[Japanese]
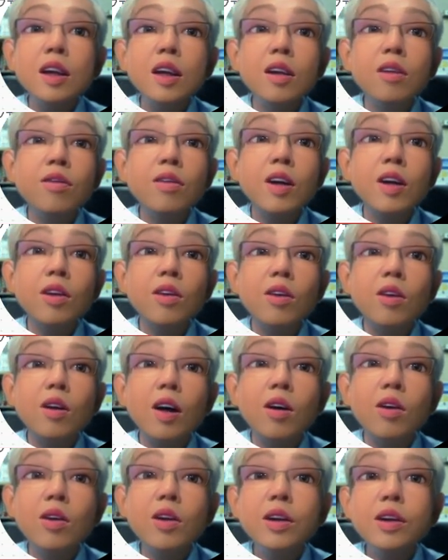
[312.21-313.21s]
今の
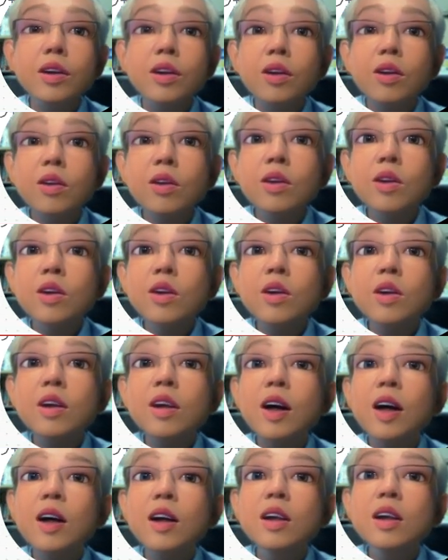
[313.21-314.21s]
青い直方
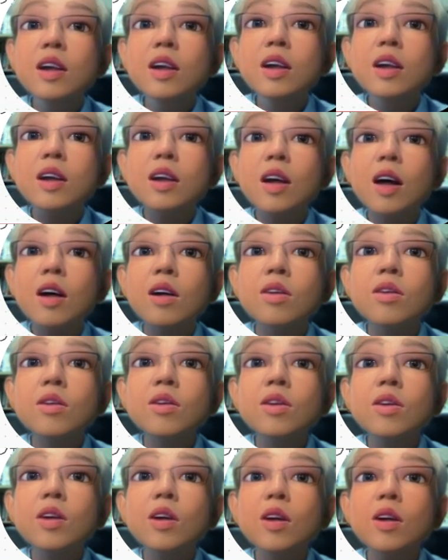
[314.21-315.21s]
体に
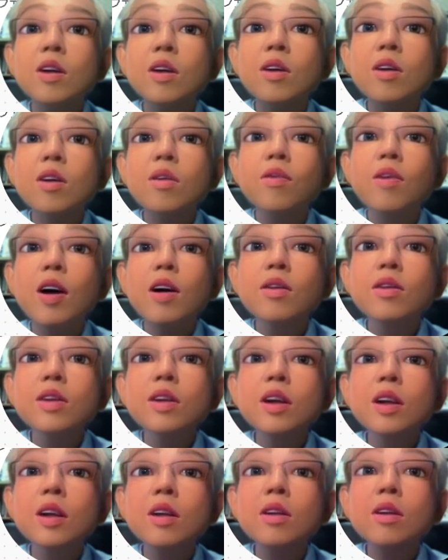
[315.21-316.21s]
サウンド、これ
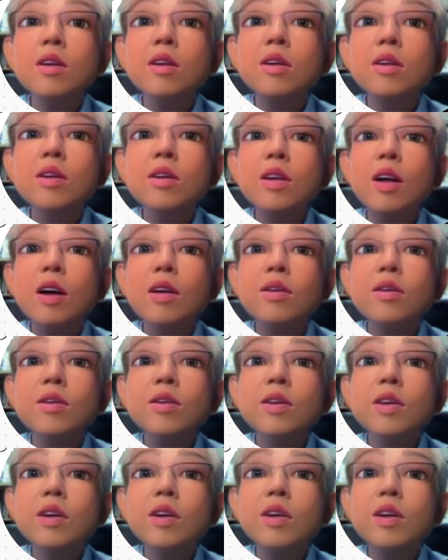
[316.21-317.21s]

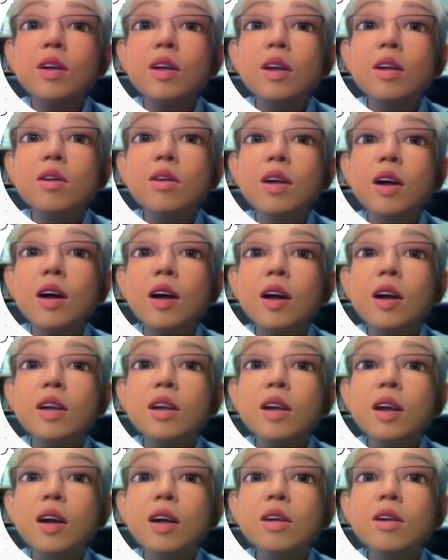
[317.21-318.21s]
パブリックサウンドっていう中
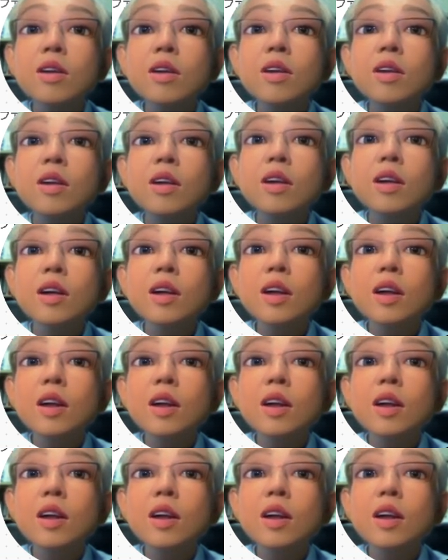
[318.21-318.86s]
にある